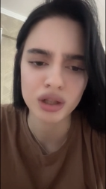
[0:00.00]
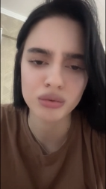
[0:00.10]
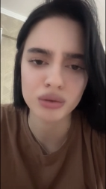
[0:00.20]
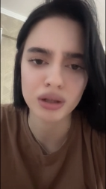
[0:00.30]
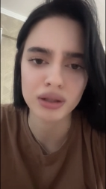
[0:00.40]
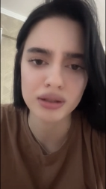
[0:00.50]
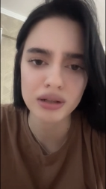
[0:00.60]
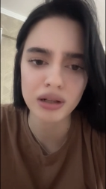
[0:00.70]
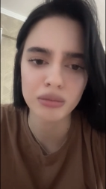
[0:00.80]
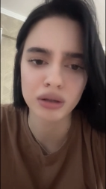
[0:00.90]
Я живу с
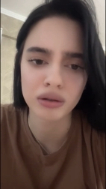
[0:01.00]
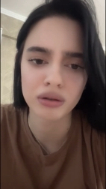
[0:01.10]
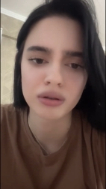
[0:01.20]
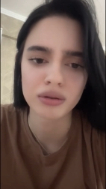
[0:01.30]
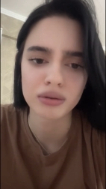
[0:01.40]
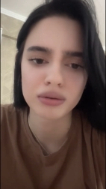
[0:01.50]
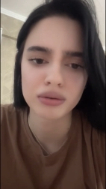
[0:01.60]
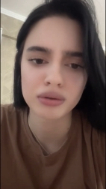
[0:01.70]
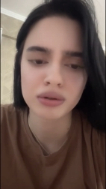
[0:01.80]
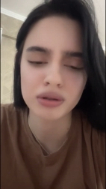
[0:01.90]
родителями,
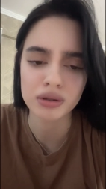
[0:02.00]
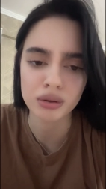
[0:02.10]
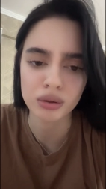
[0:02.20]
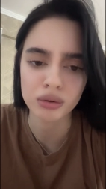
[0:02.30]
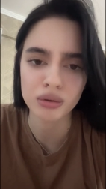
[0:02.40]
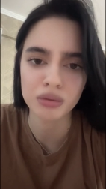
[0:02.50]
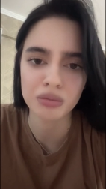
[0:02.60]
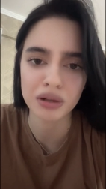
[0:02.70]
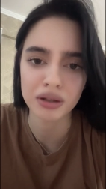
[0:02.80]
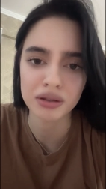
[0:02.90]
сестрой,
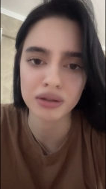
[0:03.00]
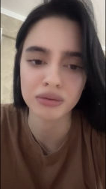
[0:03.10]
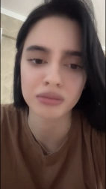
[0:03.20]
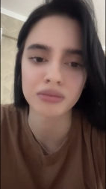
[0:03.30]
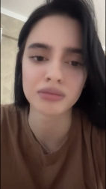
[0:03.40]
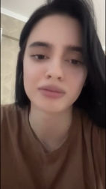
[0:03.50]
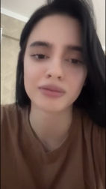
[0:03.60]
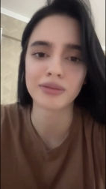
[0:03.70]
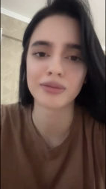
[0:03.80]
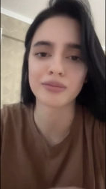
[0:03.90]
братьем,
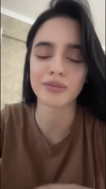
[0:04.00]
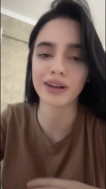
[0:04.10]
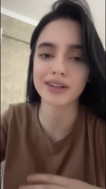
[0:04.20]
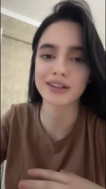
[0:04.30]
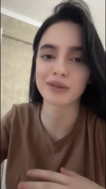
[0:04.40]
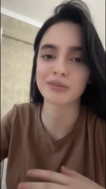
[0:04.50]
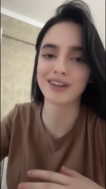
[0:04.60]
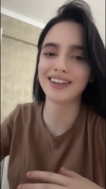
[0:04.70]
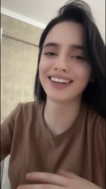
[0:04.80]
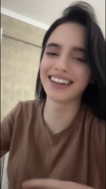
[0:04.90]
братьями.